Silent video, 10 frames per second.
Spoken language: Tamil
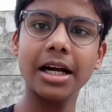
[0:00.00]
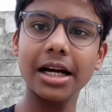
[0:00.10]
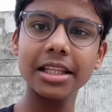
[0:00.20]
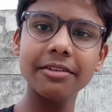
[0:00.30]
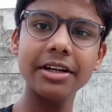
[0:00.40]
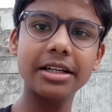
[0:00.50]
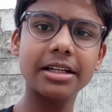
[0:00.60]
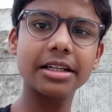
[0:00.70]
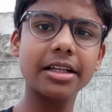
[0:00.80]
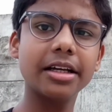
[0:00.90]
அதை
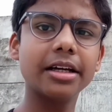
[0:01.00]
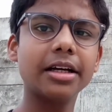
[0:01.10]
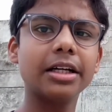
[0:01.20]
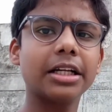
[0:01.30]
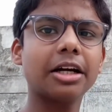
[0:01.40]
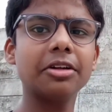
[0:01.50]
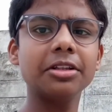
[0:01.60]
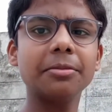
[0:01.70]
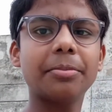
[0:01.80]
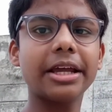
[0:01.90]
விட்டுட்டு நான்
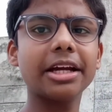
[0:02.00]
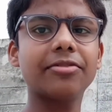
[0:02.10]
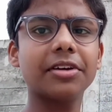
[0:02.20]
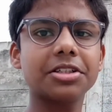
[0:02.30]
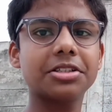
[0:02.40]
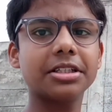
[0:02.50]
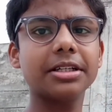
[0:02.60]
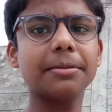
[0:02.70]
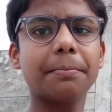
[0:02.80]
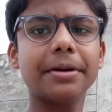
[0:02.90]
வந்து பிரேக்ஃபாஸ்ட்டு
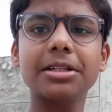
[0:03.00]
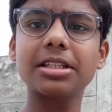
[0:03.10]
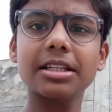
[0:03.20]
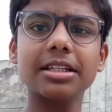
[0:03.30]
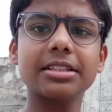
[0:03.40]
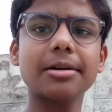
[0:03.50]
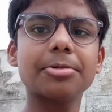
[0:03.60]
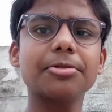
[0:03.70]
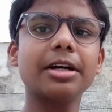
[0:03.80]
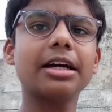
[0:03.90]
பீட்ஸா தான்
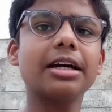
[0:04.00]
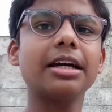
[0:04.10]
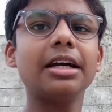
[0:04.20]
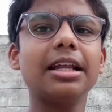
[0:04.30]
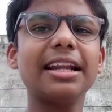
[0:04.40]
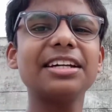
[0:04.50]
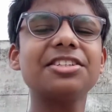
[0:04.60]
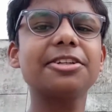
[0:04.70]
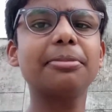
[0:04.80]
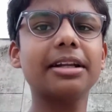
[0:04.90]
சாப்பிடுவேன்
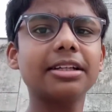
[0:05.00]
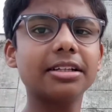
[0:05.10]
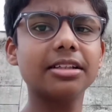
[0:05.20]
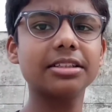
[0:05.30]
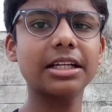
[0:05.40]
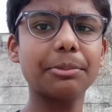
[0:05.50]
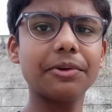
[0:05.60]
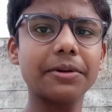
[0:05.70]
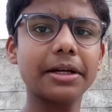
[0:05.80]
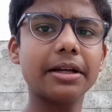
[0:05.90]
லஞ்சு பர்கர் தான்
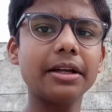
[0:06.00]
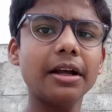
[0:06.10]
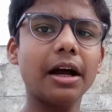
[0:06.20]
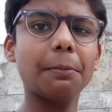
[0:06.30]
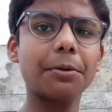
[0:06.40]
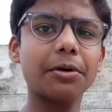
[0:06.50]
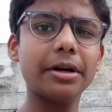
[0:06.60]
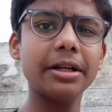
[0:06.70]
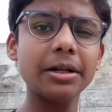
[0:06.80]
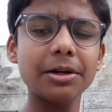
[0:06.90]
சாப்பிடுவேன் அப்புறம்
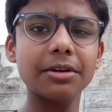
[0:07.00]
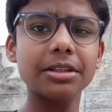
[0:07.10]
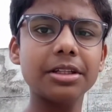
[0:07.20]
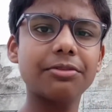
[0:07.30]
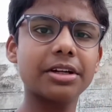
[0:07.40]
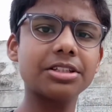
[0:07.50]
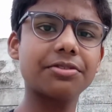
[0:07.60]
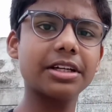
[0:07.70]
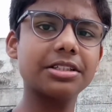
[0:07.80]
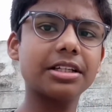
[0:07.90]
டின்னர் வந்து ஃப்ரெஞ்ச்
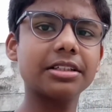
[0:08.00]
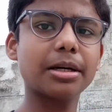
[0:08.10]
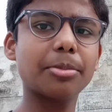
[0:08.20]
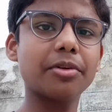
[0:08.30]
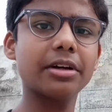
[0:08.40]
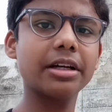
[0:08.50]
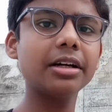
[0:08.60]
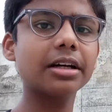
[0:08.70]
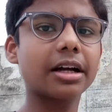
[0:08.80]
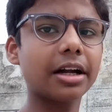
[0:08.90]
ஃப்ரைஸ் தான் சாப்பிடுவேன்னா
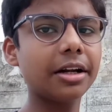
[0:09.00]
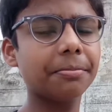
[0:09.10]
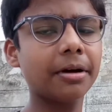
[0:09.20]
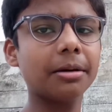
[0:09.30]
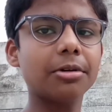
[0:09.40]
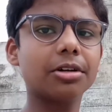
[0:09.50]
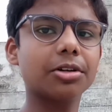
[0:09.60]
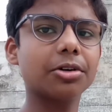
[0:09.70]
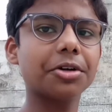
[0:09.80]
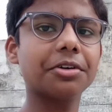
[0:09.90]
கண்டிப்பாக நம்மளுக்கு
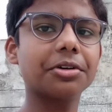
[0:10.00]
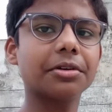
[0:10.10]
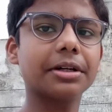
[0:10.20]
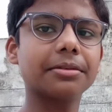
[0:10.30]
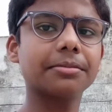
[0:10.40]
நோய் வருங்க